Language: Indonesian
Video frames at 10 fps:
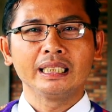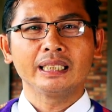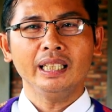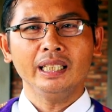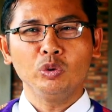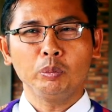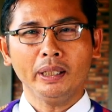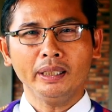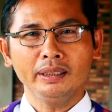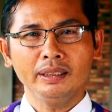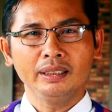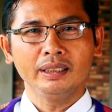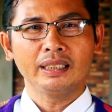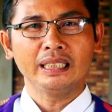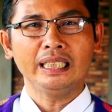kehidupan
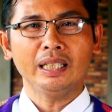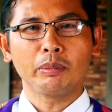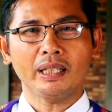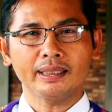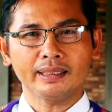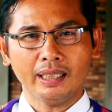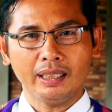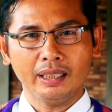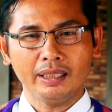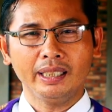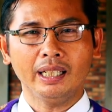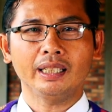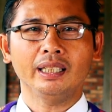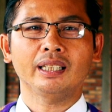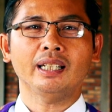yang berasal
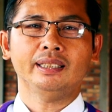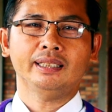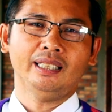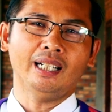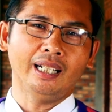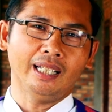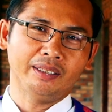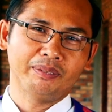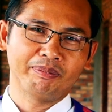dari kasih Allah.